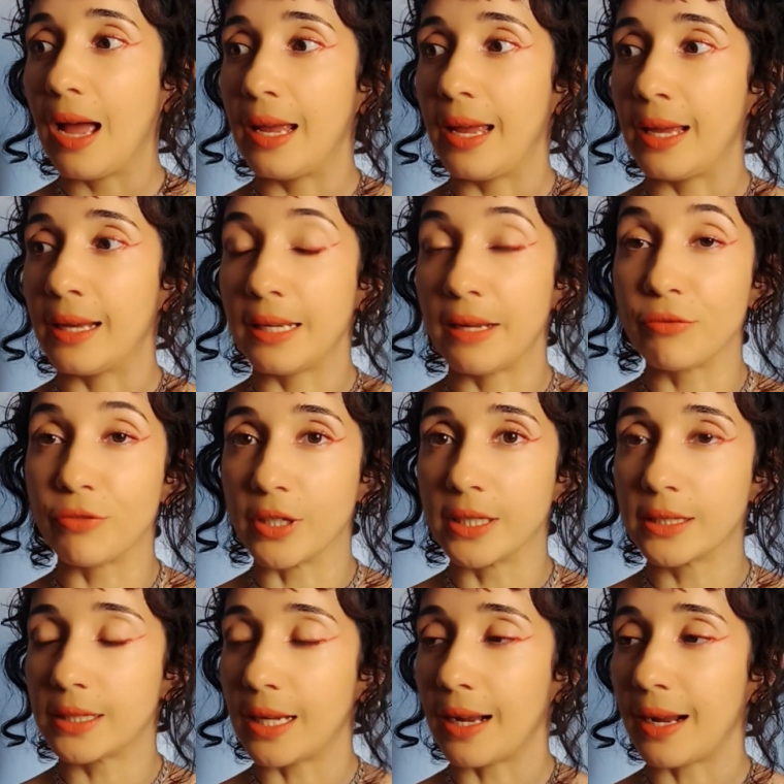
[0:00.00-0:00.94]
é,
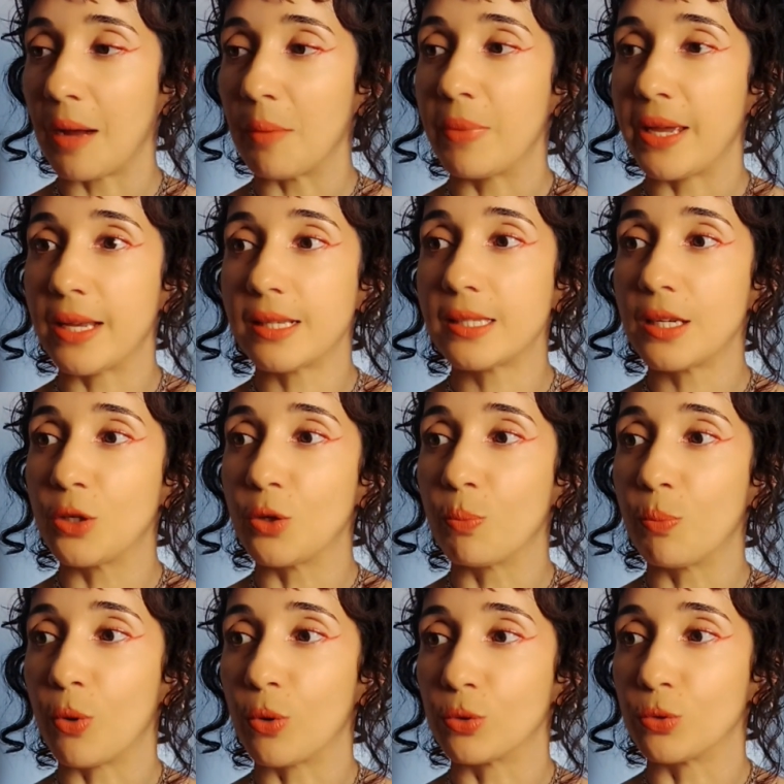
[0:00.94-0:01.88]
levanta a cabeça e um
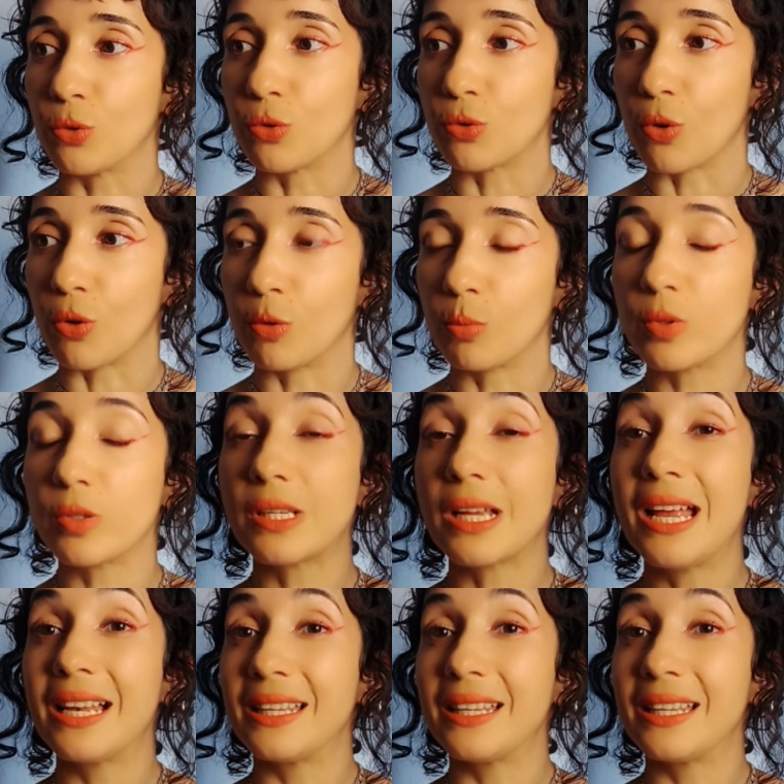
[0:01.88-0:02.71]
pouco dos ombros,